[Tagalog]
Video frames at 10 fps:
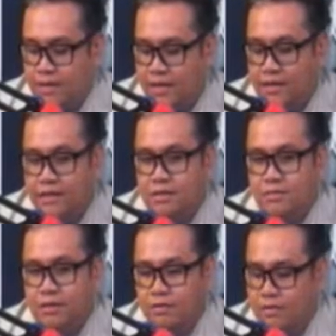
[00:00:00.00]
Sabi
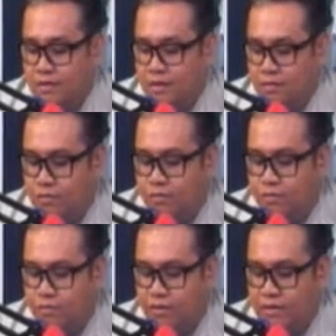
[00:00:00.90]
nga, hindi lang ho yung po
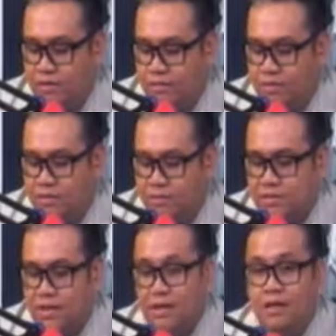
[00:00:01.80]
pwedeng
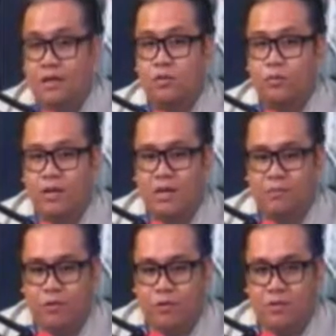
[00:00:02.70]
basta-basta. Wake up
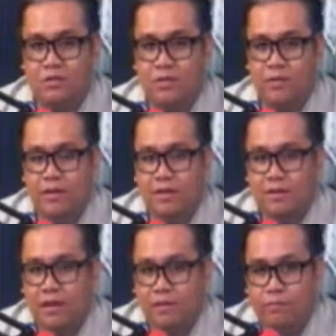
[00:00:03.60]
call. Sabi nga,
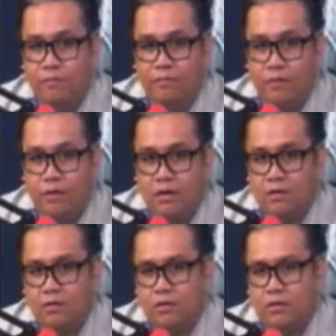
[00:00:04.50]
click before, ano,
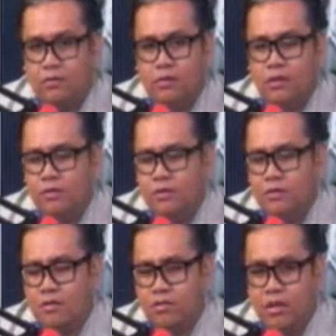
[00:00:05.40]
tawag doon,
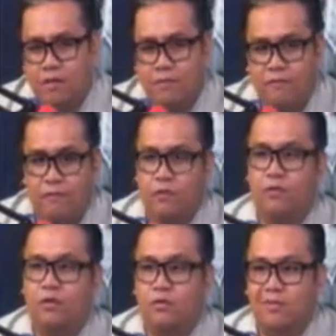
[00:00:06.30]
think before
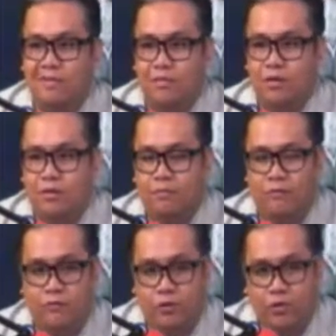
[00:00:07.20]
you, you,
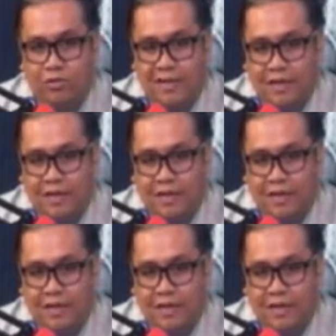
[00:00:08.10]
before you click.